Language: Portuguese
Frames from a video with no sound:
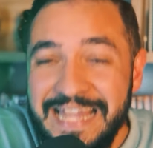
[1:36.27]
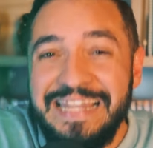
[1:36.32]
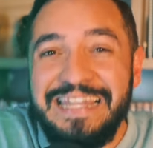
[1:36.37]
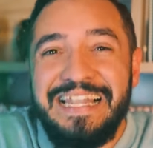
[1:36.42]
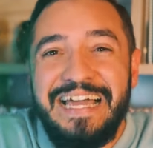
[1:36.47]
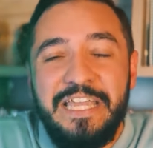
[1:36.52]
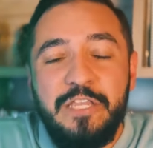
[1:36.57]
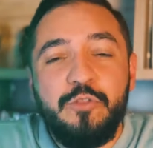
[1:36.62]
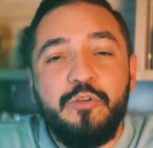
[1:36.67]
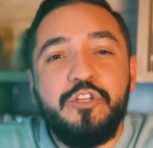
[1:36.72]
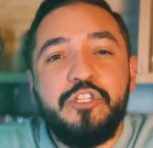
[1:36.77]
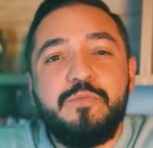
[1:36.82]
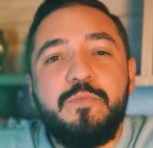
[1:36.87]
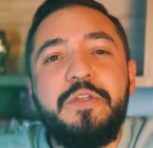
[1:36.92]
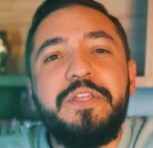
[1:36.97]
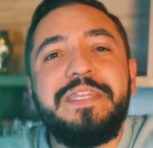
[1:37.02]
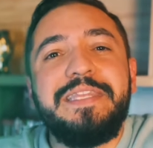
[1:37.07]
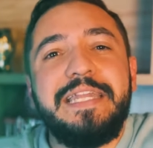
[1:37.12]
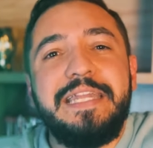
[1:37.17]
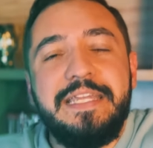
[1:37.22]
Lá em
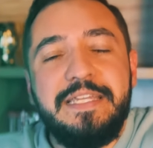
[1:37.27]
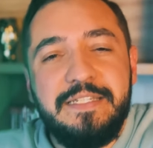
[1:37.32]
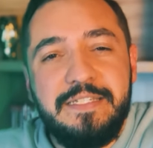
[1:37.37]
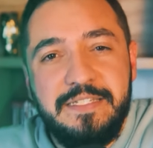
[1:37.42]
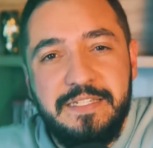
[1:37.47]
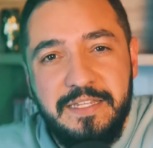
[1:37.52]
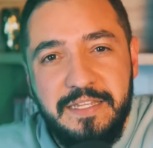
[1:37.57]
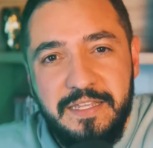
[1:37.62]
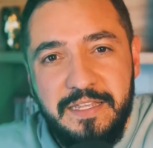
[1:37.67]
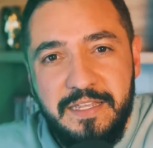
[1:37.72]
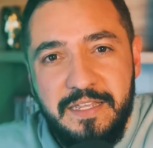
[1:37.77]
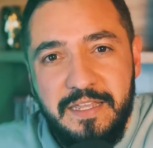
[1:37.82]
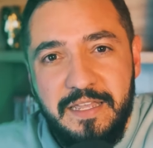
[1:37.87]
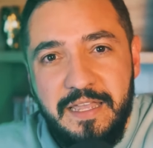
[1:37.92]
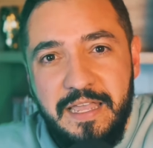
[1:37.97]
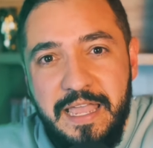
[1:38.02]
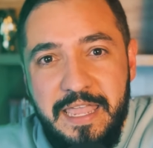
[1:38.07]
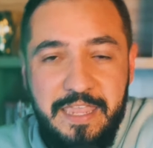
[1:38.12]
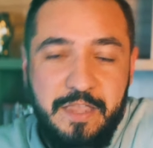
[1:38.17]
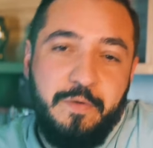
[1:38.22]
2013,
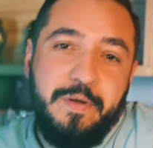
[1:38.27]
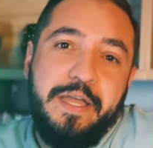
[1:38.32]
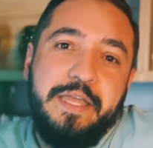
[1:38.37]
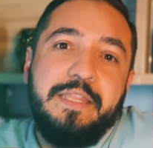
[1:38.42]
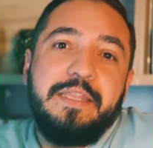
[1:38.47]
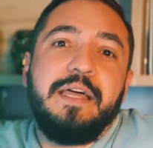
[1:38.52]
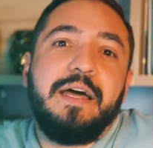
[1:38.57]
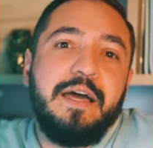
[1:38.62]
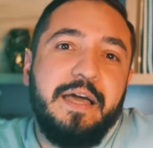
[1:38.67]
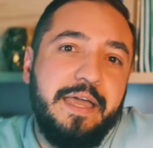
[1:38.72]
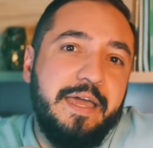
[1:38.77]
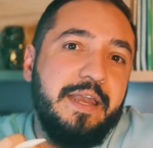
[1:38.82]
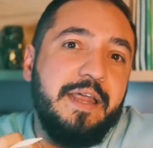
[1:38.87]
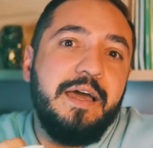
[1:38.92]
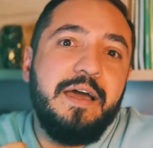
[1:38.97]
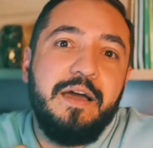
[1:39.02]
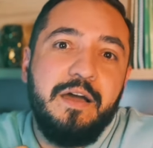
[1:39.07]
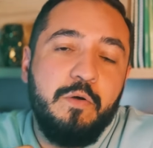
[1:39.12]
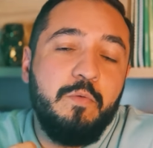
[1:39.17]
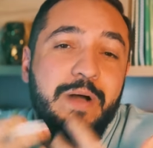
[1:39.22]
eu ainda
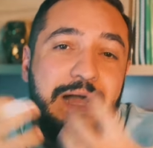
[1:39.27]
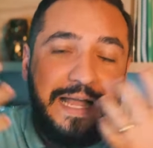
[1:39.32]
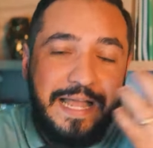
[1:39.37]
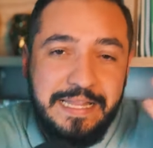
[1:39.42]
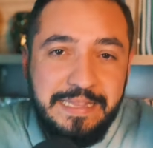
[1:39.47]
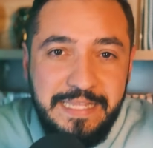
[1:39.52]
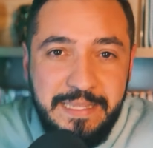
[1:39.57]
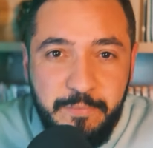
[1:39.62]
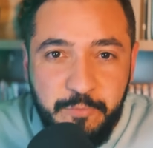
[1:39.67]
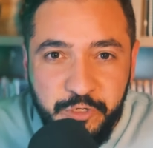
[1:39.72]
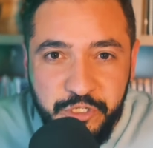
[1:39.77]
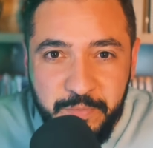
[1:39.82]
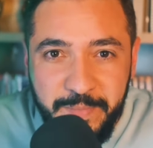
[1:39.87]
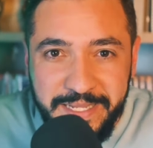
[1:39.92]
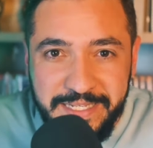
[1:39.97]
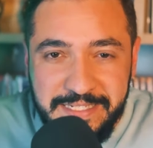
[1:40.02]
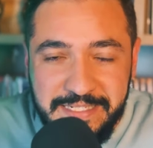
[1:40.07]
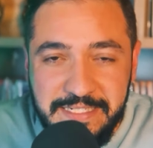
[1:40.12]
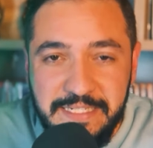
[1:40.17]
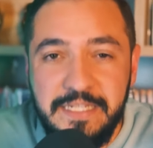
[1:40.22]
era um acadêmico de
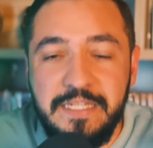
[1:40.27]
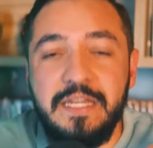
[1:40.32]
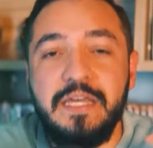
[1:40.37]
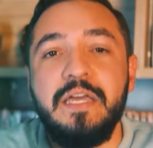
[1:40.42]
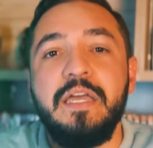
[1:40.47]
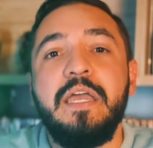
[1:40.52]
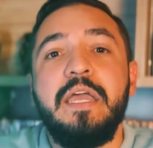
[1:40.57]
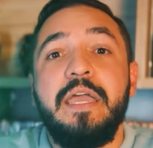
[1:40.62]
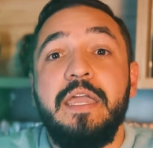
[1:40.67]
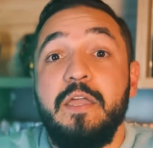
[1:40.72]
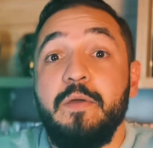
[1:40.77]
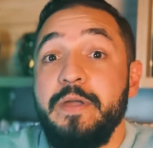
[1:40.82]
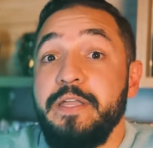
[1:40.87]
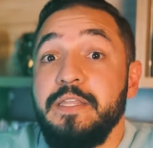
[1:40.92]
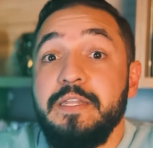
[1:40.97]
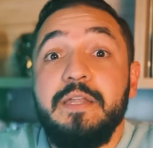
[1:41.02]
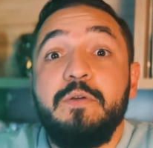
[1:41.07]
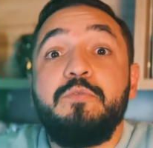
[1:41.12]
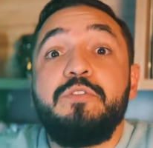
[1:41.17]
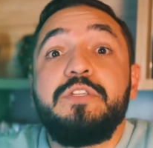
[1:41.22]
medicina, eu ainda
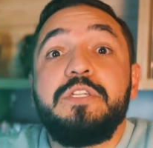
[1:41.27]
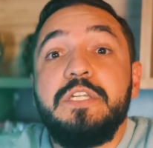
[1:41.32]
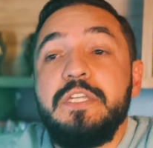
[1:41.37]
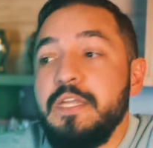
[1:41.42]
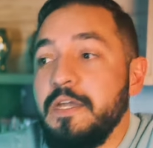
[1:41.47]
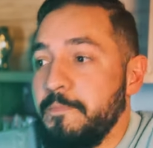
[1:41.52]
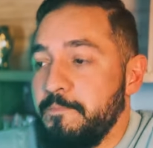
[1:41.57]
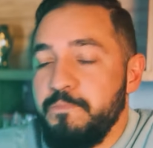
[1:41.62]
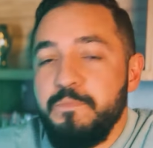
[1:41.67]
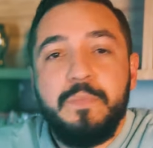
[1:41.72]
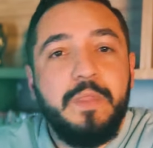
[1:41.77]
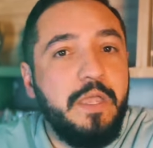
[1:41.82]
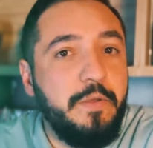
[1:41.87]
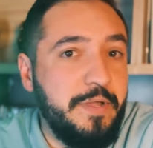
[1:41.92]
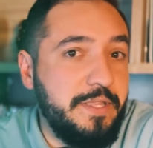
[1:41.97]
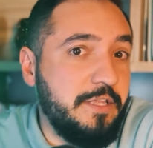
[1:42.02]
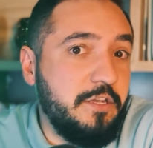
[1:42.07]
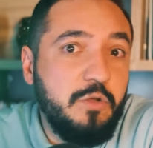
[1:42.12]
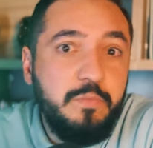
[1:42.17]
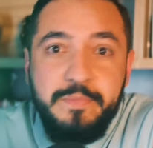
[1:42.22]
não tinha, eu
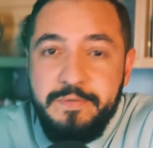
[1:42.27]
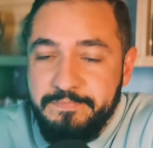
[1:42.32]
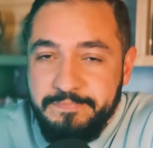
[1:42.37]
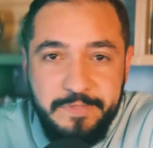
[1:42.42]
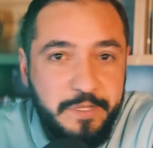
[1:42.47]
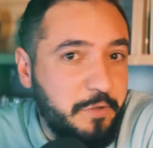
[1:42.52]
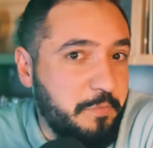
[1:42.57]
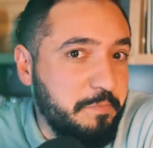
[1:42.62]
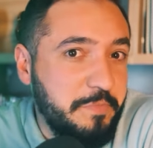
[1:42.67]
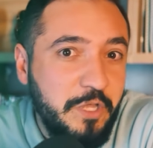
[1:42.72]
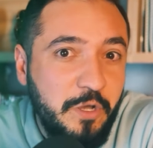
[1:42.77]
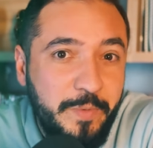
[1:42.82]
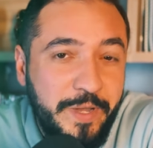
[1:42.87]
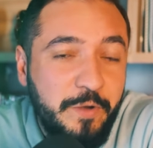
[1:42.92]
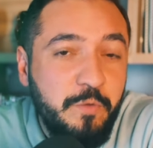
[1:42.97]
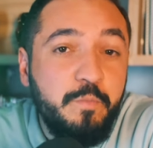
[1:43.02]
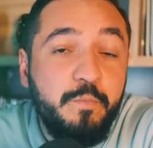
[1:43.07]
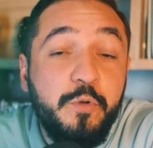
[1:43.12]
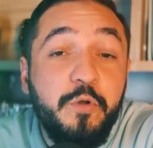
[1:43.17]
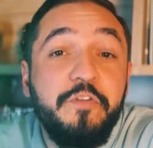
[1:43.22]
ainda não, não era
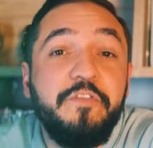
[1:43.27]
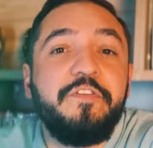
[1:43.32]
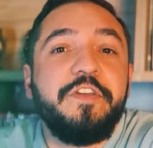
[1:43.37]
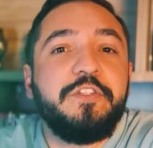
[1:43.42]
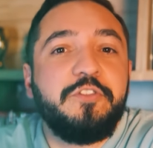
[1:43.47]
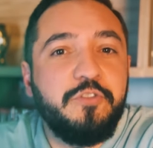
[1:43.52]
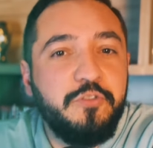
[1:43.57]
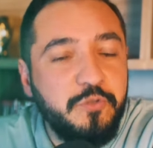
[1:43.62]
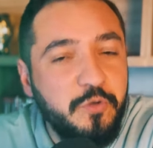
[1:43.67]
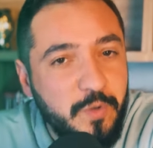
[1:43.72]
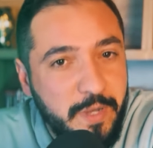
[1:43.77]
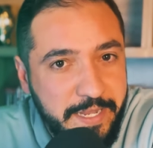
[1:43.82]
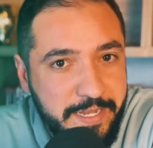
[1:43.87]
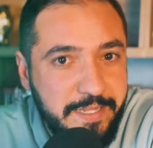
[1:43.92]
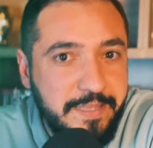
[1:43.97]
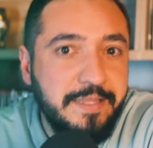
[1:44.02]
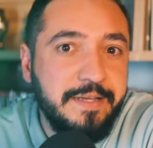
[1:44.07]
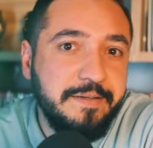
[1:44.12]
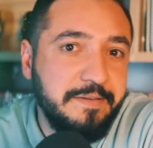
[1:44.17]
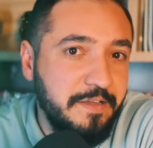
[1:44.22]
um professor
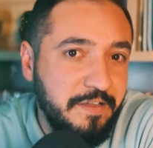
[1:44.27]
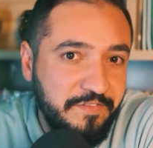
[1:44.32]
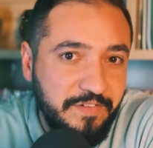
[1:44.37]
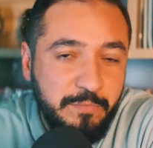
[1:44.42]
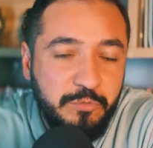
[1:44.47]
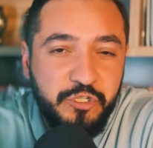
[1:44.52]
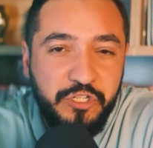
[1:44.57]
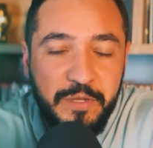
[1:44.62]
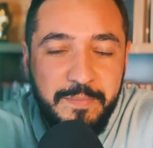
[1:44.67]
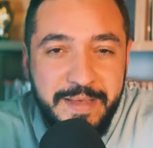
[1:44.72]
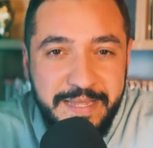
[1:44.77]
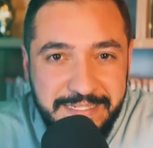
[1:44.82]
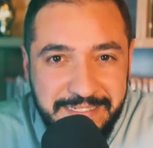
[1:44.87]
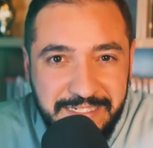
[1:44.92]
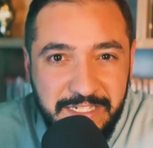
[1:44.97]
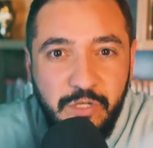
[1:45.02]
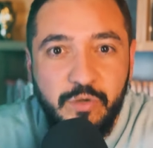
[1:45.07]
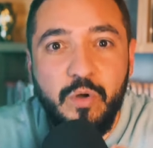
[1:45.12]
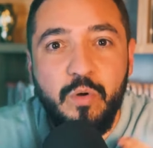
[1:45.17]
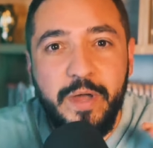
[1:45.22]
ainda, vamos chamar
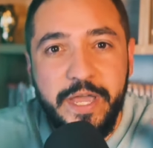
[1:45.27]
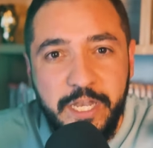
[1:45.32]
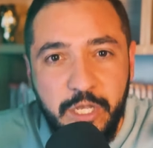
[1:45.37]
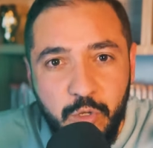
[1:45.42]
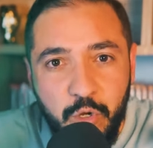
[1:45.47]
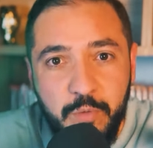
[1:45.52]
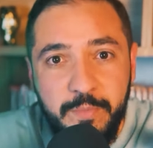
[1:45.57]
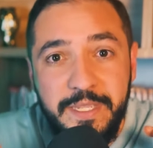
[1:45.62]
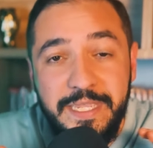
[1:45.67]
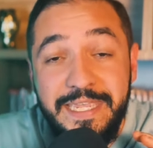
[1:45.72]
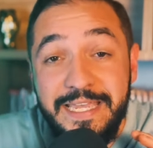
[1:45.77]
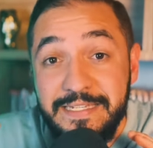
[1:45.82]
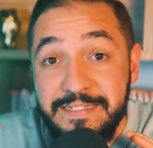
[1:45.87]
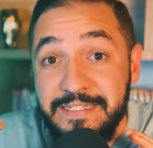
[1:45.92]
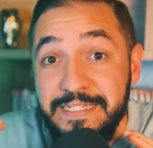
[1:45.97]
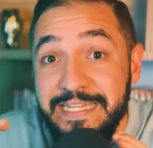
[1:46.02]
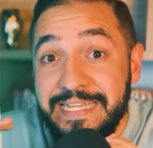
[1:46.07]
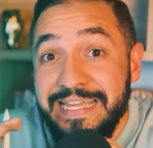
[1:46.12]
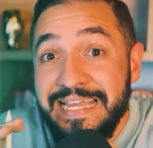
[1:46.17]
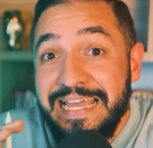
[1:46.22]
assim, com renome. E
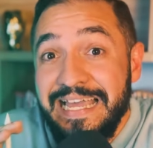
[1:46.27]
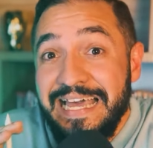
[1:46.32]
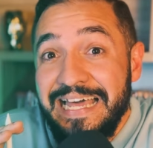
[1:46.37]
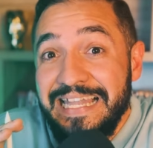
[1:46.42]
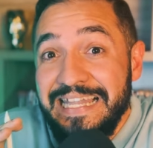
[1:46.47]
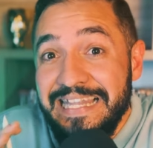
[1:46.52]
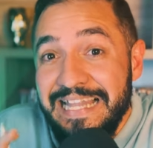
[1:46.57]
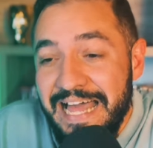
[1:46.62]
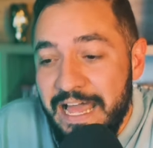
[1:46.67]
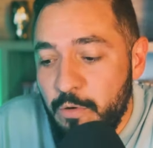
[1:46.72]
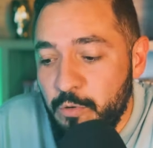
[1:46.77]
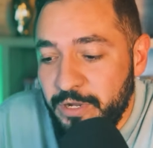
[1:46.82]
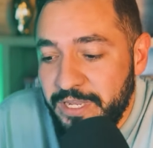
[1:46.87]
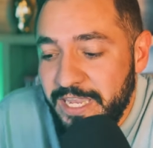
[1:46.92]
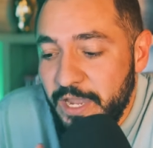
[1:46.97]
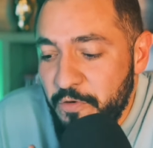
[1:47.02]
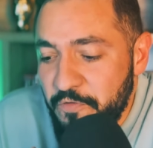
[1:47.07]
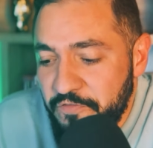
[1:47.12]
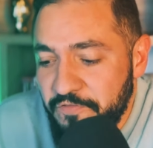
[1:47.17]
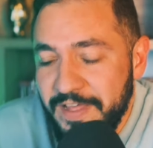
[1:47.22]
assim, lá o que
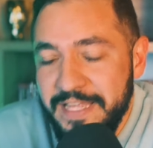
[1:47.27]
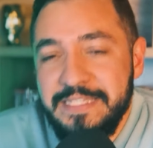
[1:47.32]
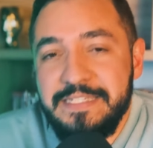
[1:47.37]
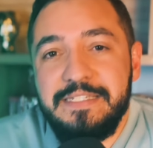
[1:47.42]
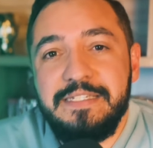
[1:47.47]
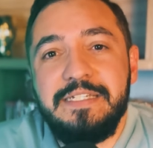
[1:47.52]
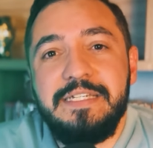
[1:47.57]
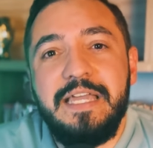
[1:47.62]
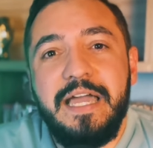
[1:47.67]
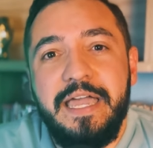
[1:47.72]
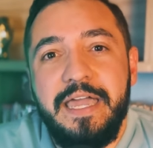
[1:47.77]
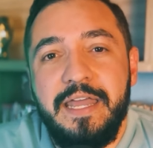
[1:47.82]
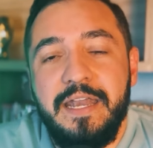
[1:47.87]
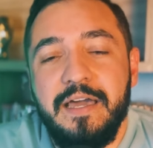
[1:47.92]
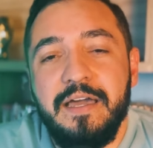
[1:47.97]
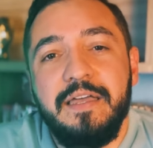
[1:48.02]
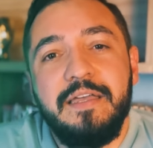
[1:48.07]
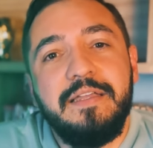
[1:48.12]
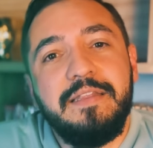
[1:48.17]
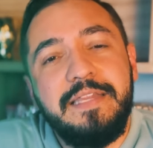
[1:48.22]
eu fazia era
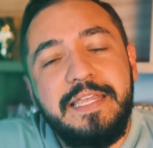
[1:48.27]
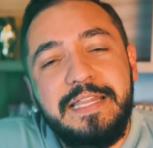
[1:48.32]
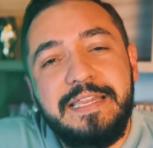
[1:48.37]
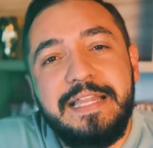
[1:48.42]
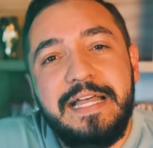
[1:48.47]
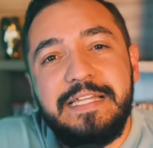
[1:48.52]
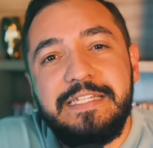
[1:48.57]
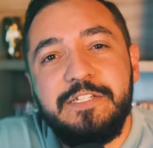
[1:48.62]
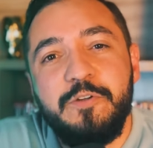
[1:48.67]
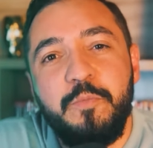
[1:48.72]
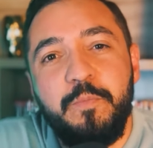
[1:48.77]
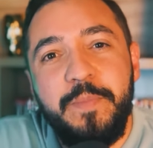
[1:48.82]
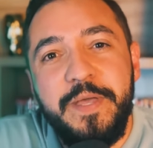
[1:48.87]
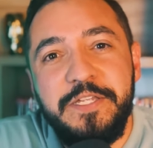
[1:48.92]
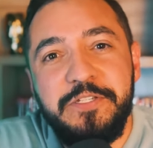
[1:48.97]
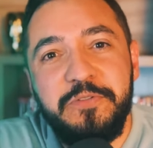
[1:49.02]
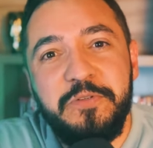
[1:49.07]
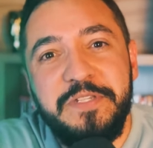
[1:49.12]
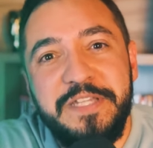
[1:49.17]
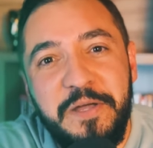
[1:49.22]
tentar ser o
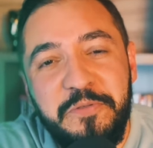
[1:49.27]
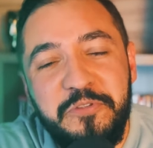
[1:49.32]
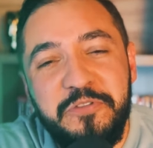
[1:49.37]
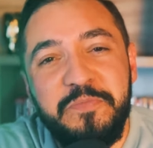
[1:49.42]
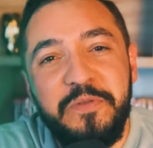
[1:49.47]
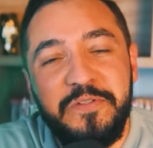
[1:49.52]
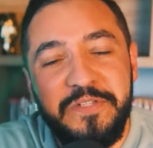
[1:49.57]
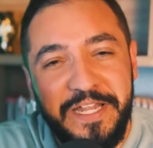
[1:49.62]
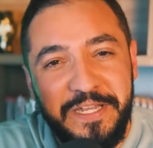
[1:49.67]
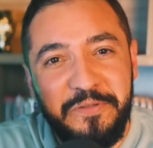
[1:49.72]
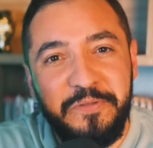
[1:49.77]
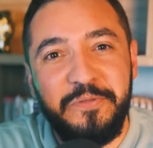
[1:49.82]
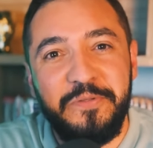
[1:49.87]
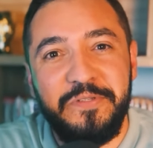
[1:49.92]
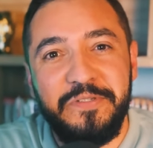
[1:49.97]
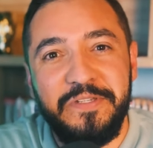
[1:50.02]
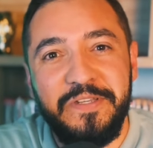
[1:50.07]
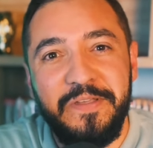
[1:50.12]
personal dos meus alunos.